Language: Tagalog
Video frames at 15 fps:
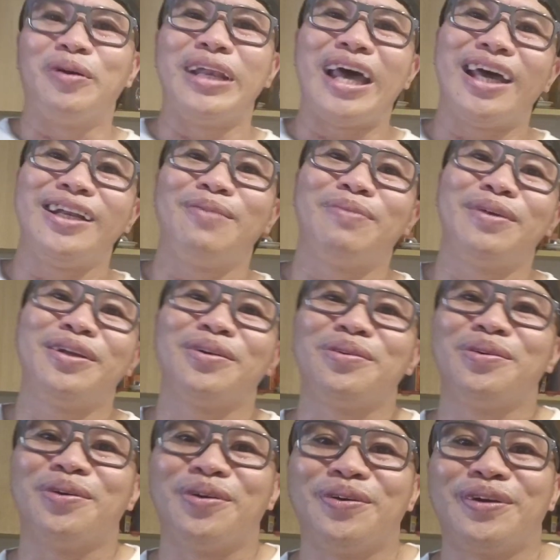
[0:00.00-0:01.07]
wala naman
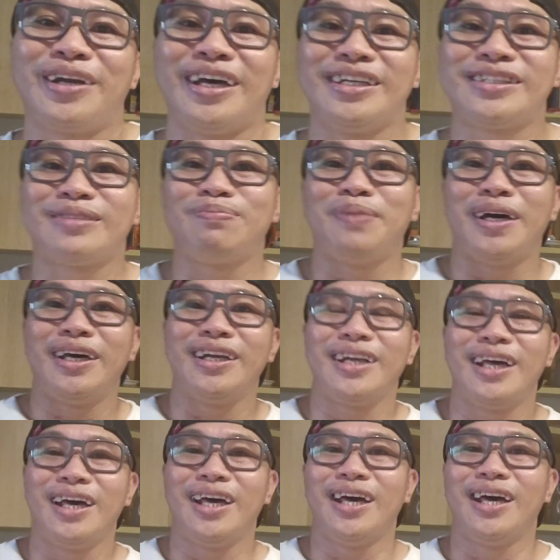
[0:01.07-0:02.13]
akong oras
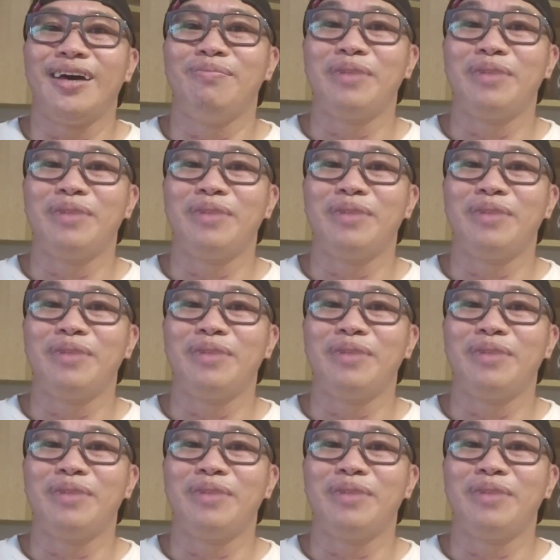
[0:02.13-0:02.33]
para